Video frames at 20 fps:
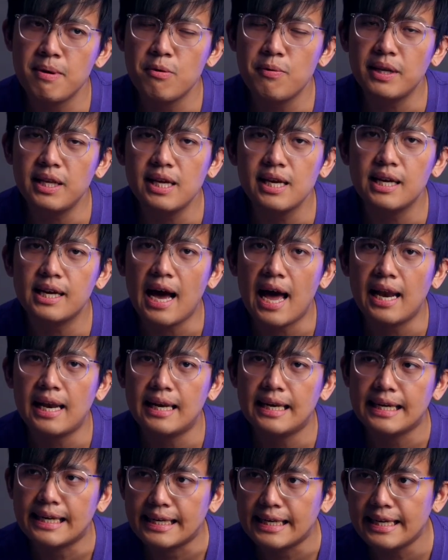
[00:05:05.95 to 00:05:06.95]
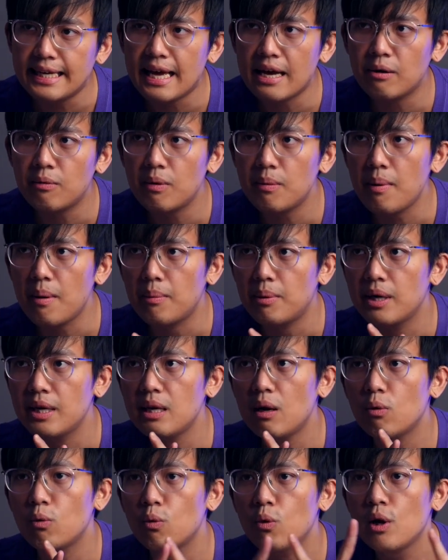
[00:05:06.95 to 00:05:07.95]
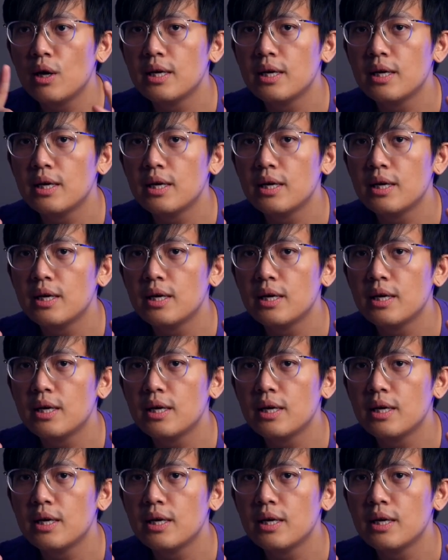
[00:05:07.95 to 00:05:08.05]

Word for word: มีวิธีการหลีกเลี่ยงว่าแบบเฮ้ยเรา